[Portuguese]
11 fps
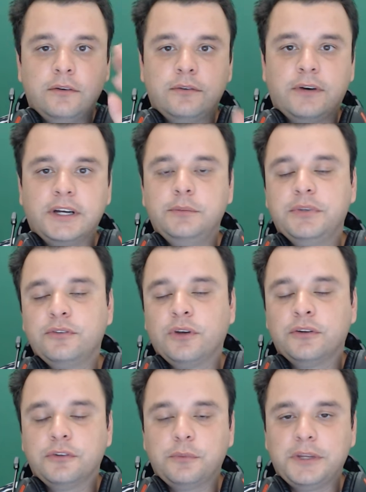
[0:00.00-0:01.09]
Fala aí
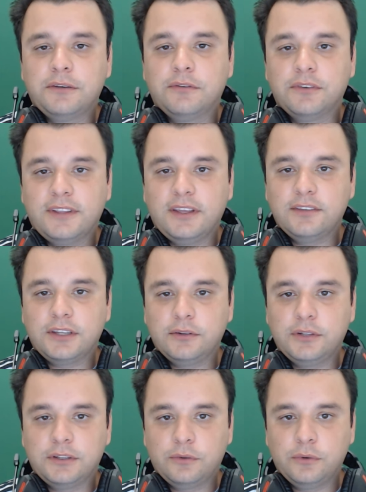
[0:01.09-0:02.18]
pessoal, tudo bem com vocês? Aqui é o
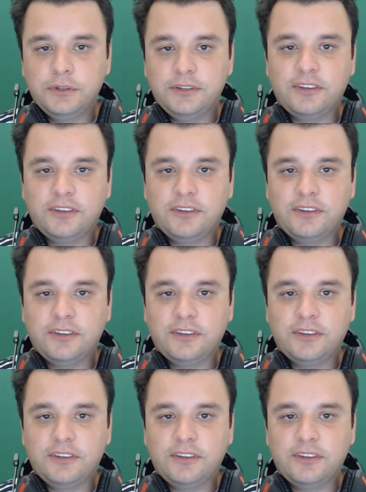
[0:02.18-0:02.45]
Detone,